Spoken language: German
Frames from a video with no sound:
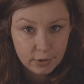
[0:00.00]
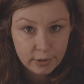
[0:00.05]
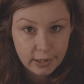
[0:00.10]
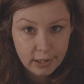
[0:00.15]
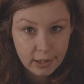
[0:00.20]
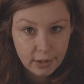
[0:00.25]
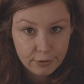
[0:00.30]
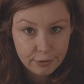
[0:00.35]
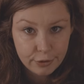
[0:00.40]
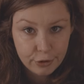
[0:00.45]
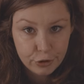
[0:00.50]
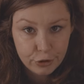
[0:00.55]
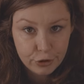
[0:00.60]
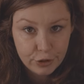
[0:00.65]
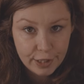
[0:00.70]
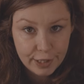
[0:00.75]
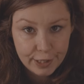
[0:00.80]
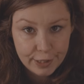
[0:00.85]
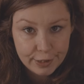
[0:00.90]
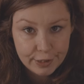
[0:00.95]
wundgelaufenen
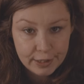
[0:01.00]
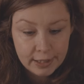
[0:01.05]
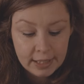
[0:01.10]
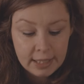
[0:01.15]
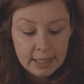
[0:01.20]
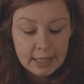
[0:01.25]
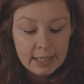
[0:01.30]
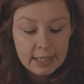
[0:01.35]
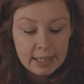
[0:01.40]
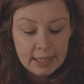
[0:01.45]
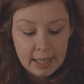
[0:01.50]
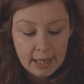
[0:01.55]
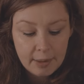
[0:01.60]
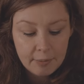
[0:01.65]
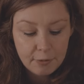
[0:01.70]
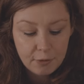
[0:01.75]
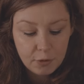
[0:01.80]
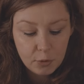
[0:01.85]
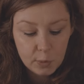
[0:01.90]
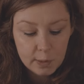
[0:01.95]
Stellen,
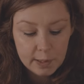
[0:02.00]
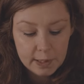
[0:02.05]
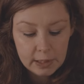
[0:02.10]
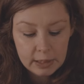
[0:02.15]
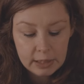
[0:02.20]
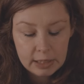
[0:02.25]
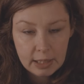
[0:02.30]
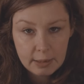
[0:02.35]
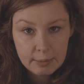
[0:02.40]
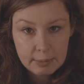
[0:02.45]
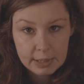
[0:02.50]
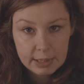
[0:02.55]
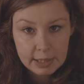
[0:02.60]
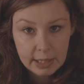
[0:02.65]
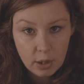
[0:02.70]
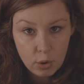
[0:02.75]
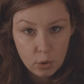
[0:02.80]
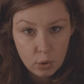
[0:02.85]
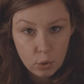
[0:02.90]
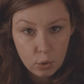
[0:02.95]
empfohlen. Die haben sich
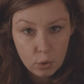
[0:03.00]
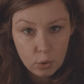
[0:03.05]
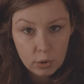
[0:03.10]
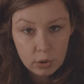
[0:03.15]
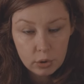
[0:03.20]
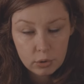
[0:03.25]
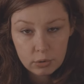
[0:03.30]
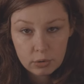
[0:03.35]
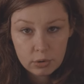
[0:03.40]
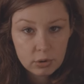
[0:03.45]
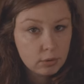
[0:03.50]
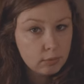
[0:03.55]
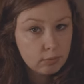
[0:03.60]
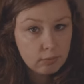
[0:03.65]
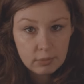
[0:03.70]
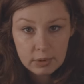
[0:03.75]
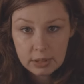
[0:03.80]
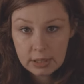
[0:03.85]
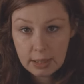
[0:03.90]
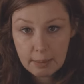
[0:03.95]
die auch geholt und
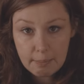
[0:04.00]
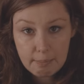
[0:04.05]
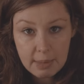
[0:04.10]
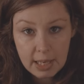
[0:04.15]
sind